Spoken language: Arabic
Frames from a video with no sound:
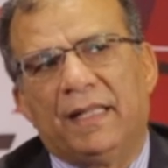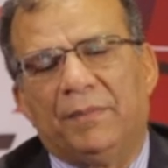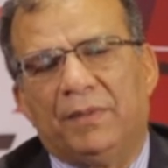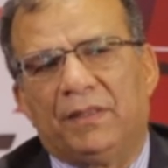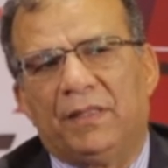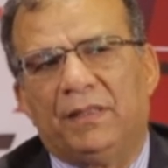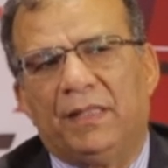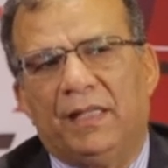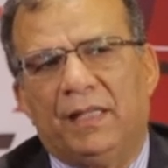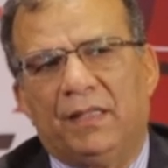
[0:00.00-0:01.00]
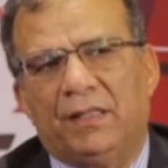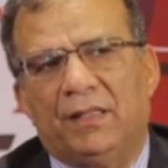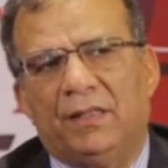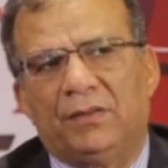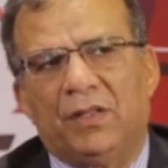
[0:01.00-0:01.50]
ده بتدي
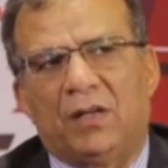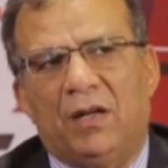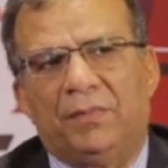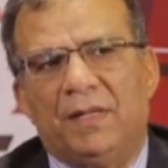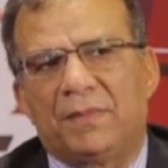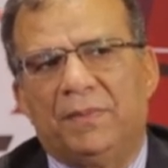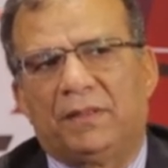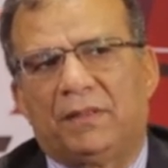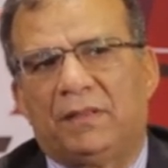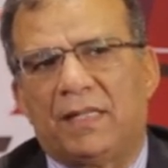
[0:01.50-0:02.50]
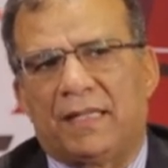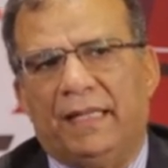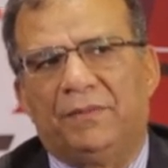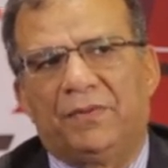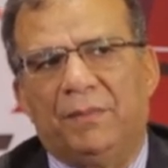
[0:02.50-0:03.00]
آه، دقه بنسبه 90%
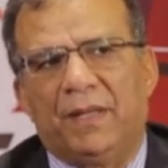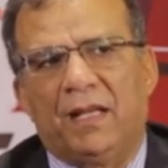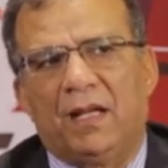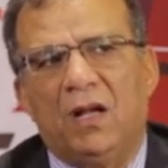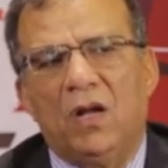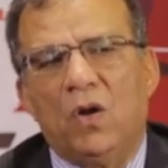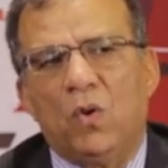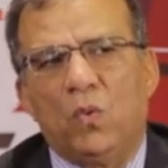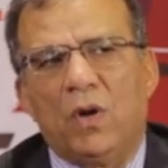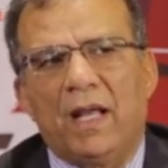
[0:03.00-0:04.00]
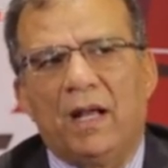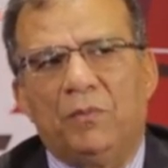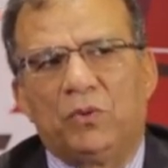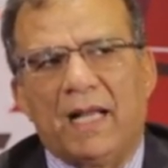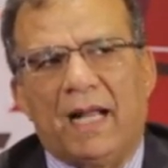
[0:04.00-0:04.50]
وهي
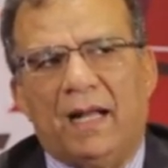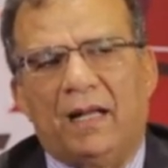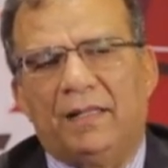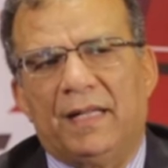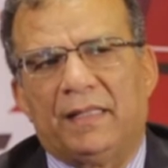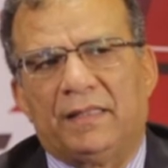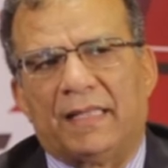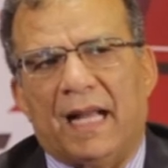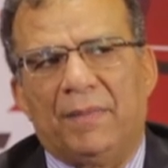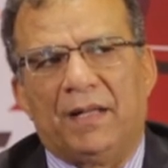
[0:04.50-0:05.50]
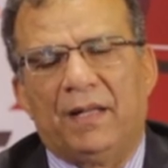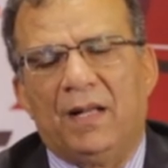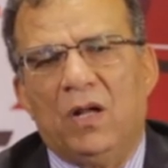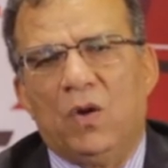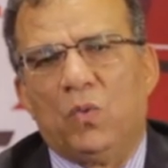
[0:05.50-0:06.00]
متاحه انها تتعمل
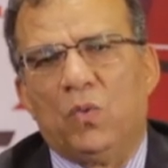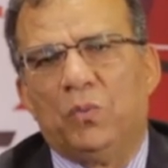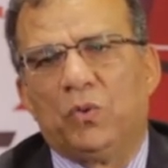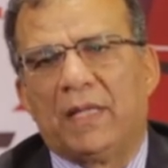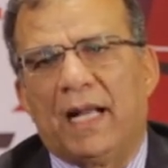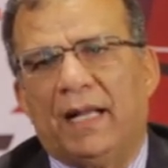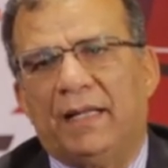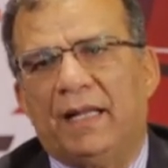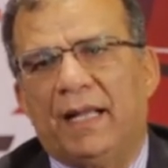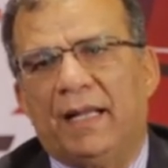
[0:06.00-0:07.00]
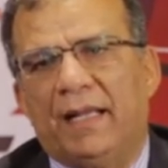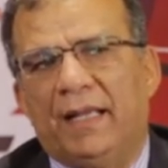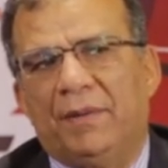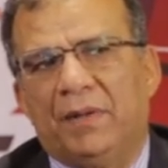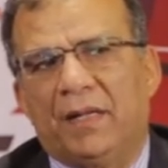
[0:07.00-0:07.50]
ومتاحه انها
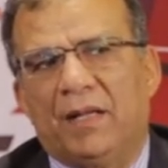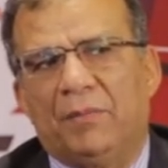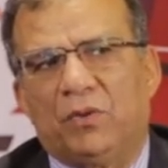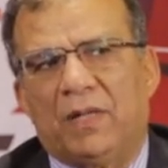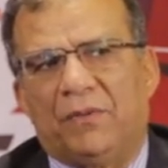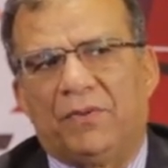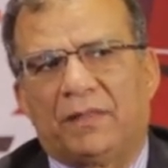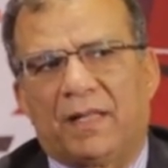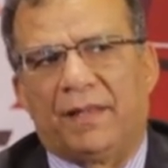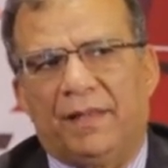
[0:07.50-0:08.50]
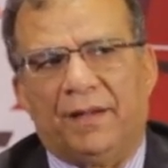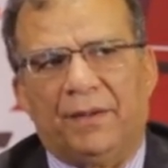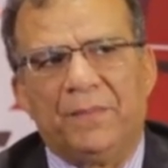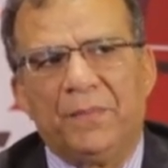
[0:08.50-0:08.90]
ايه من غير مضاعفات كثيره.